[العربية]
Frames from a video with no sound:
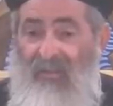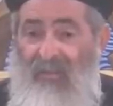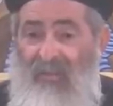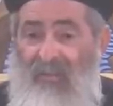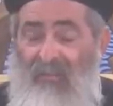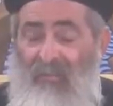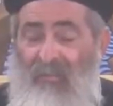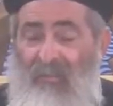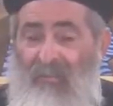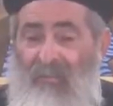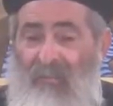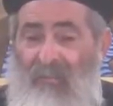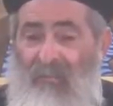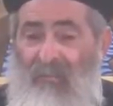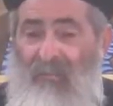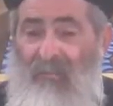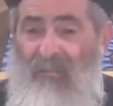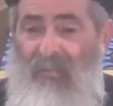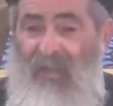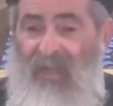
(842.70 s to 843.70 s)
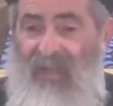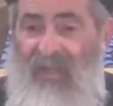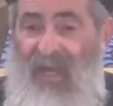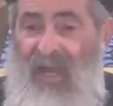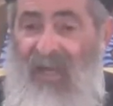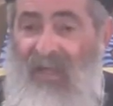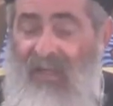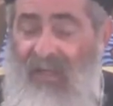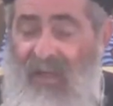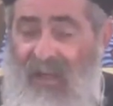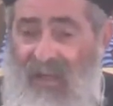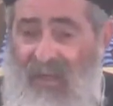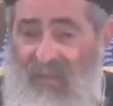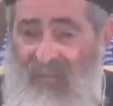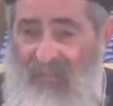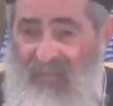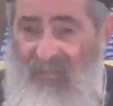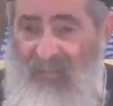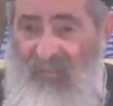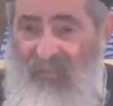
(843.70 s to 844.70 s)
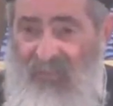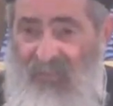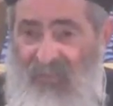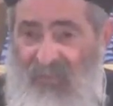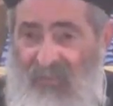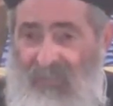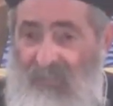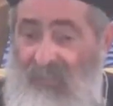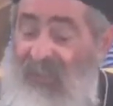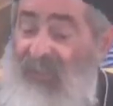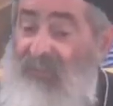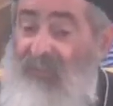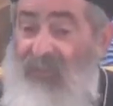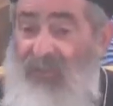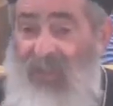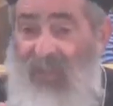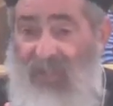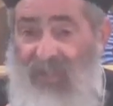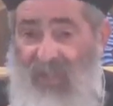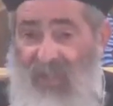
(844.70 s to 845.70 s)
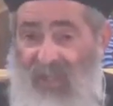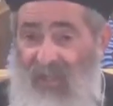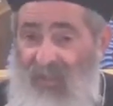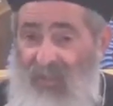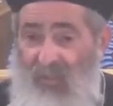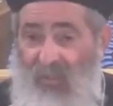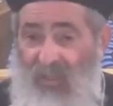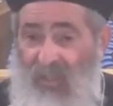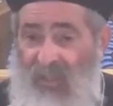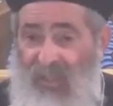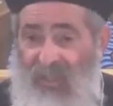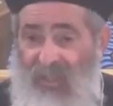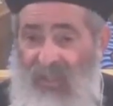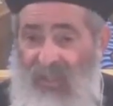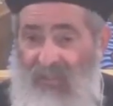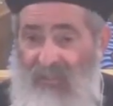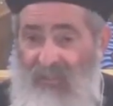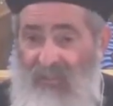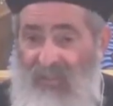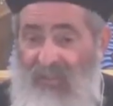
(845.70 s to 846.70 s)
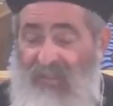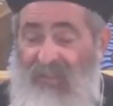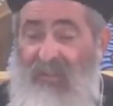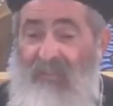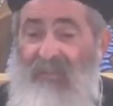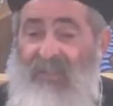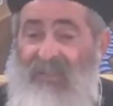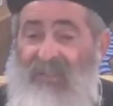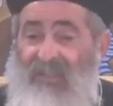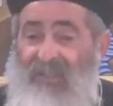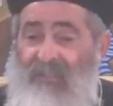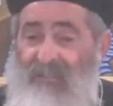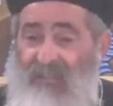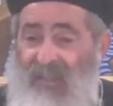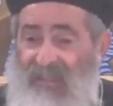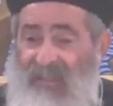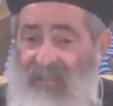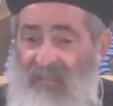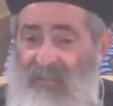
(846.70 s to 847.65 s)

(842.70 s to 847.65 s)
كعقاب بس مش الله هو اللي ده بيسيب بس بيرفع عن